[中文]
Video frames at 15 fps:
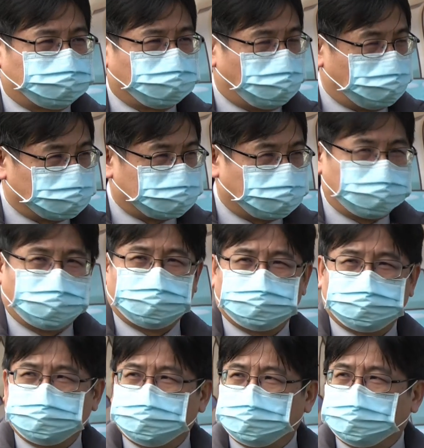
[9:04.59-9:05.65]
坐火车人
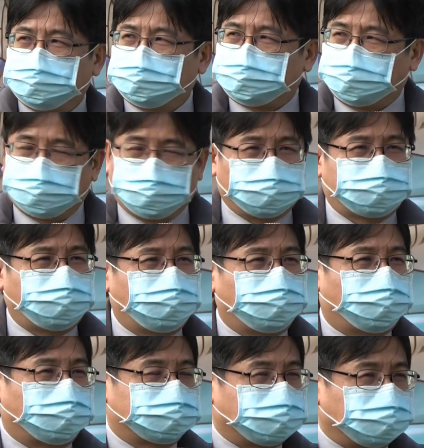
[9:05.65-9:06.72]
经过新
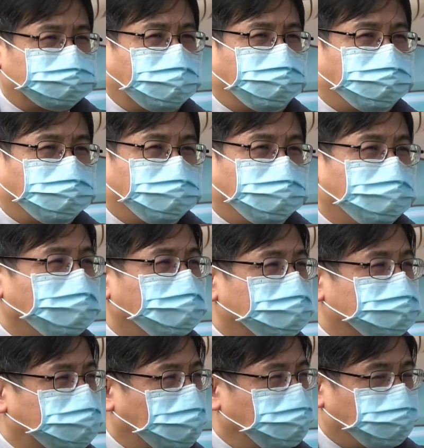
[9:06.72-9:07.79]
营火车站，
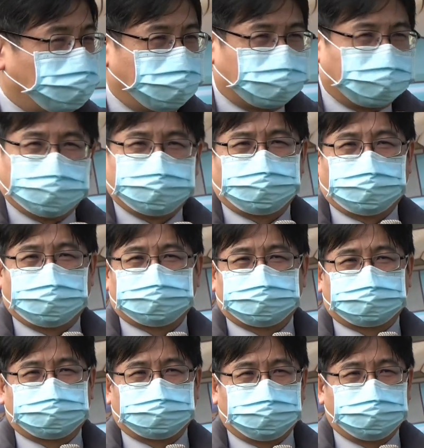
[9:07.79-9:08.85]
再不会感觉
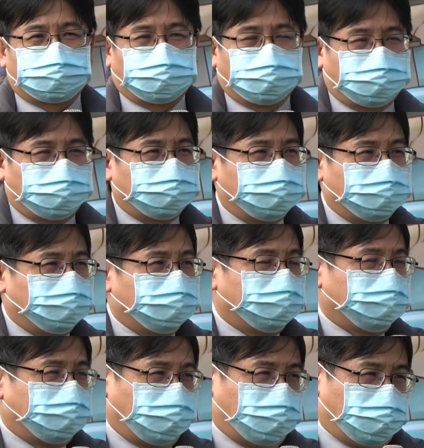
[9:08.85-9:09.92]
这是一个
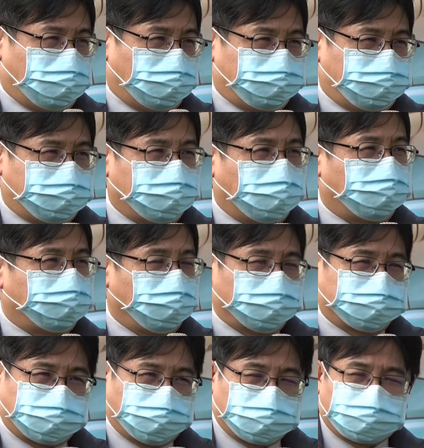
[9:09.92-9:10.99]
呃比较没
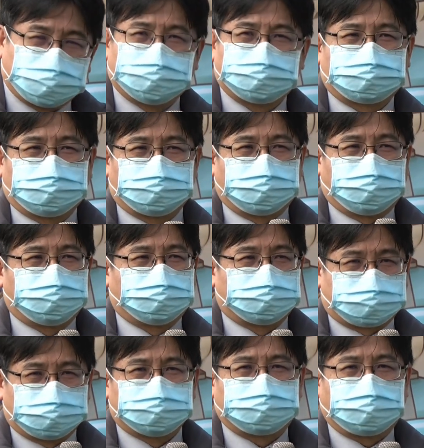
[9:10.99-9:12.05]
有什么特色的一个
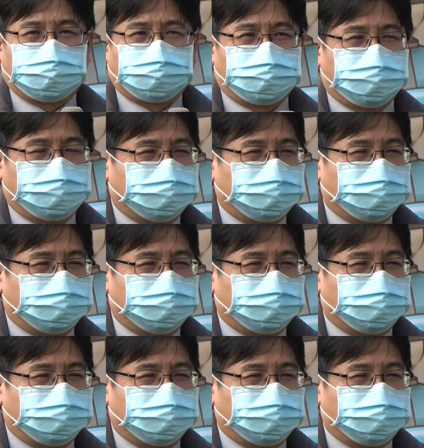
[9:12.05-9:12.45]
车站。